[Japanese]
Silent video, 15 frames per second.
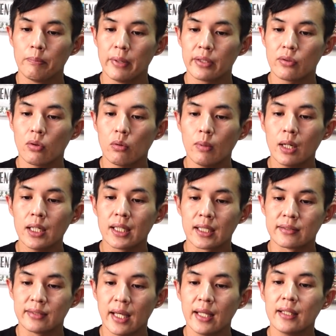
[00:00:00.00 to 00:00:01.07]

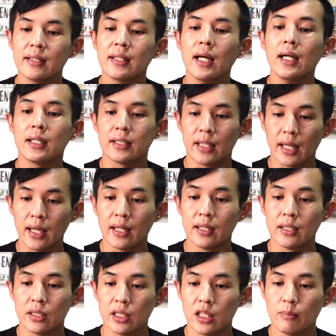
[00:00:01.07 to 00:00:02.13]
メトロマニラ全体で
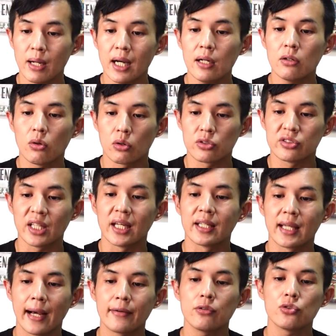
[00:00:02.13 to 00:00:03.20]
にまんろくせん
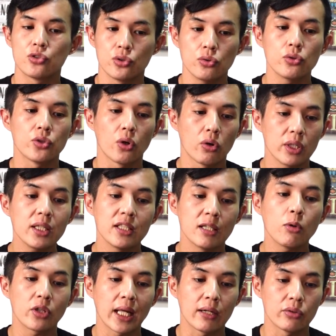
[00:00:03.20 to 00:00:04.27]
ひゃくじゅうよにん
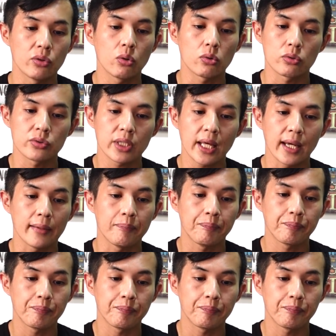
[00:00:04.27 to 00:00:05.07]
にもなるようですね。